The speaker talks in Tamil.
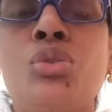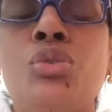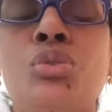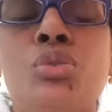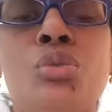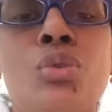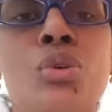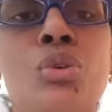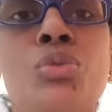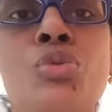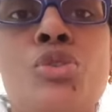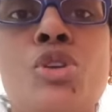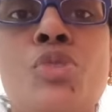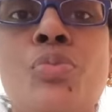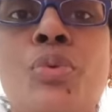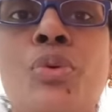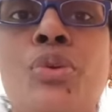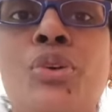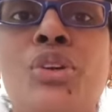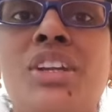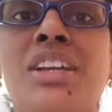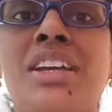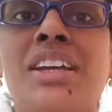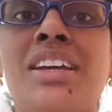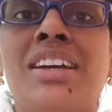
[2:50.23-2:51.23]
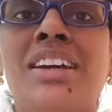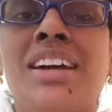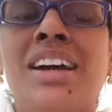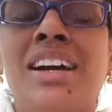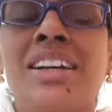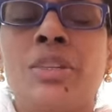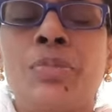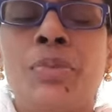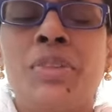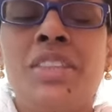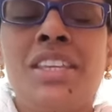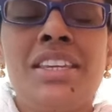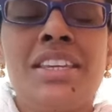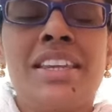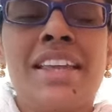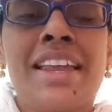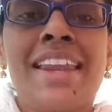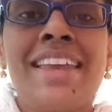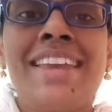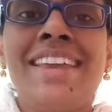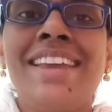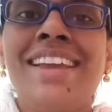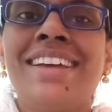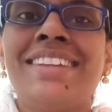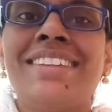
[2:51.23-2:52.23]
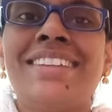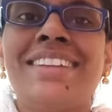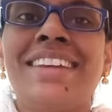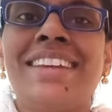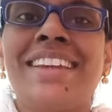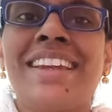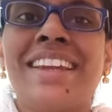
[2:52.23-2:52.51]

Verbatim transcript: தூர தூக்கி போட்டுருங்க அதை பற்றி நினைக்காதீங்க